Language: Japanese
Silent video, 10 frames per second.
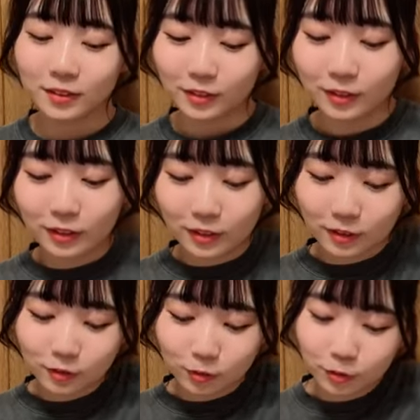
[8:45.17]
うなん
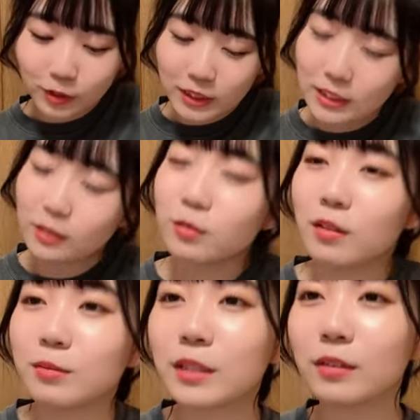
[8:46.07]
か詳しいの
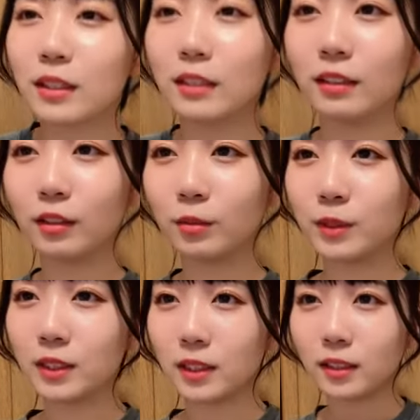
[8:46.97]
はまだ分かんないかも
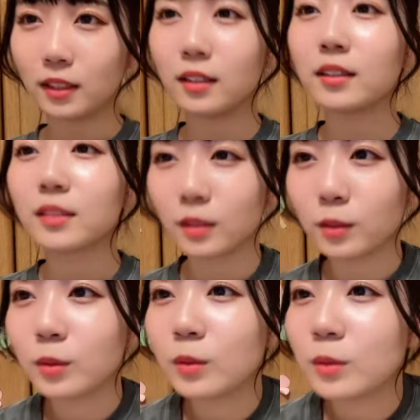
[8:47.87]
しれないんですけ
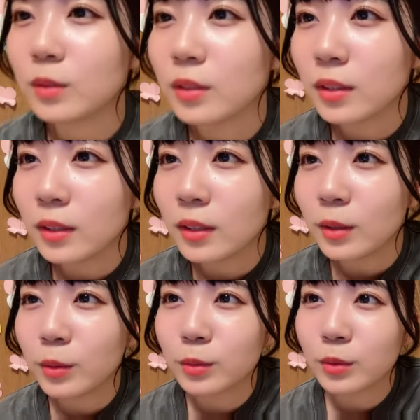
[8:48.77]
ど
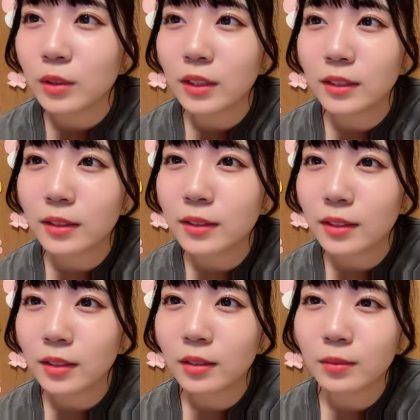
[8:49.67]
本当に全
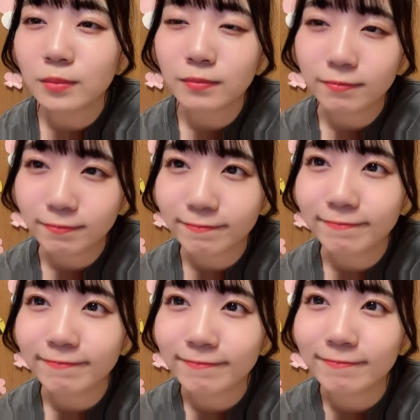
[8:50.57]
然
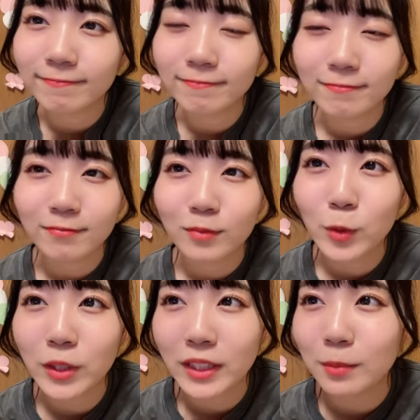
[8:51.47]

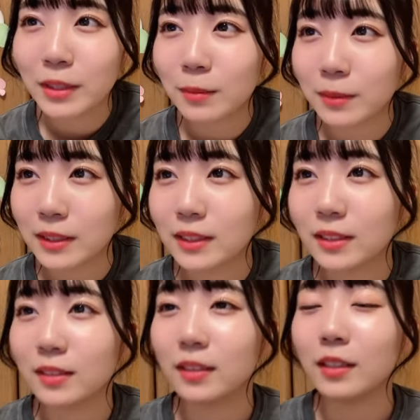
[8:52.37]
ノリで見てます
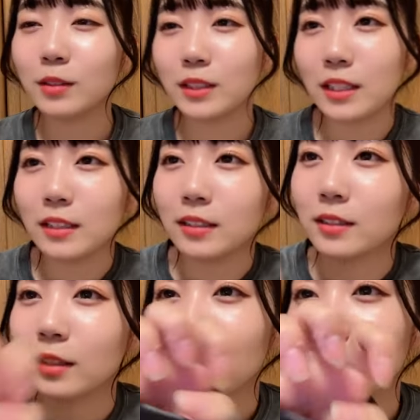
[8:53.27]
ネイルしたいんで
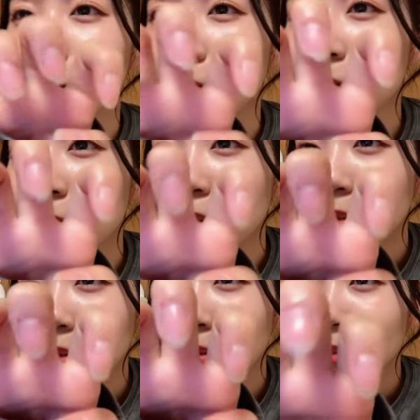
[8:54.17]
すけど、
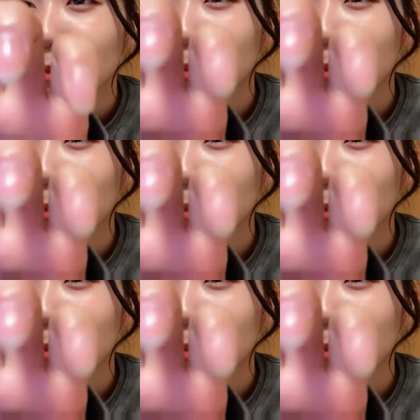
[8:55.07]
う